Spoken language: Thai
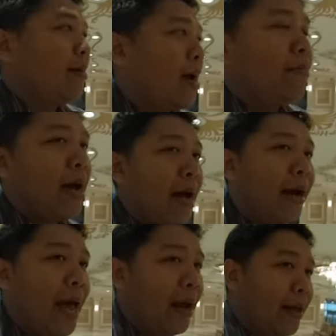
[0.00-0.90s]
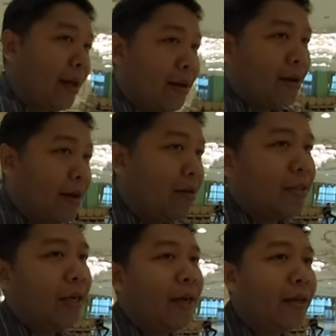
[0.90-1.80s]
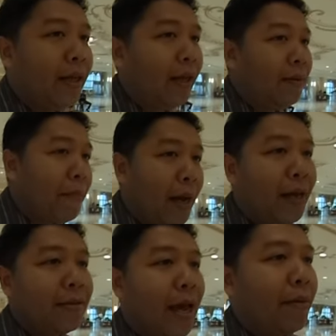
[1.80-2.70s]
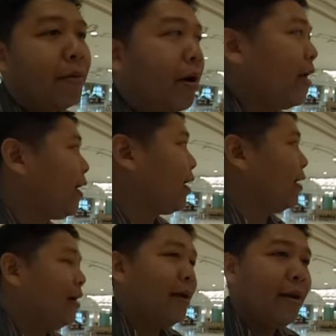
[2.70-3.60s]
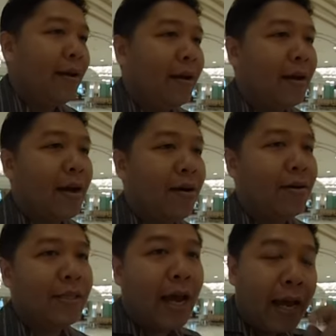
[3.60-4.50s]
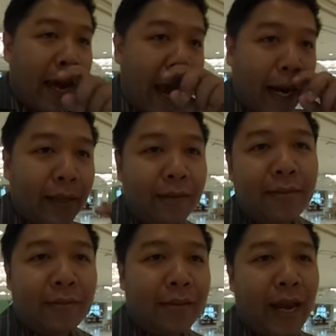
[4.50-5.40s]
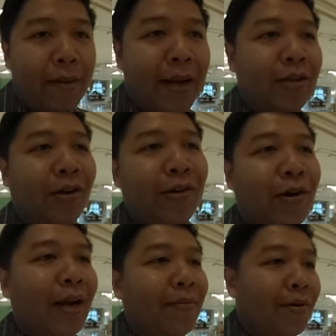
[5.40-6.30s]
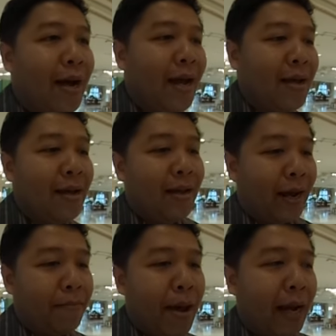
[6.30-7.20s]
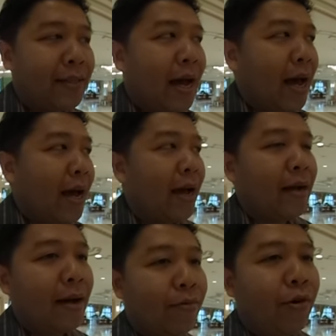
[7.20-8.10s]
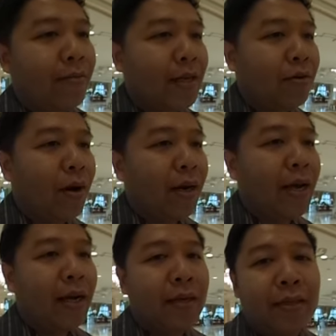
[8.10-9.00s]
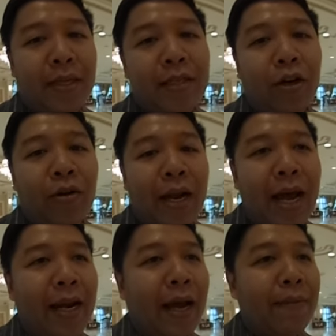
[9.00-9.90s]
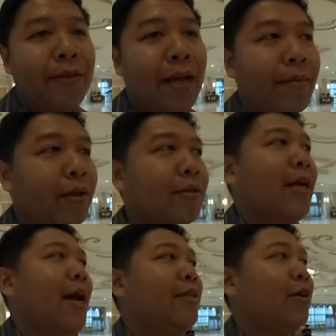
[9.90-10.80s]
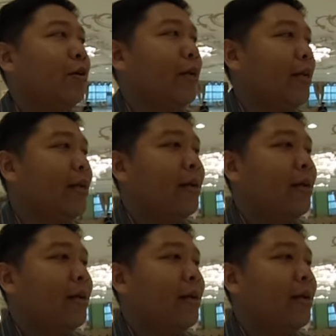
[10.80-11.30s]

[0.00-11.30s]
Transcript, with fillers: เข้ามาครั้งแรกเนี่ยเราเจอที่ Parking Scan Point เนี่ยเขาก็จะให้แขกสแกนบัตรจอดรถก่อนเลย เพราะว่าทาง Impact จะอำนวยความสะดวกเรื่องที่จอดรถให้นะครับ จะได้ไม่ต้องเสียค่าจอดรถ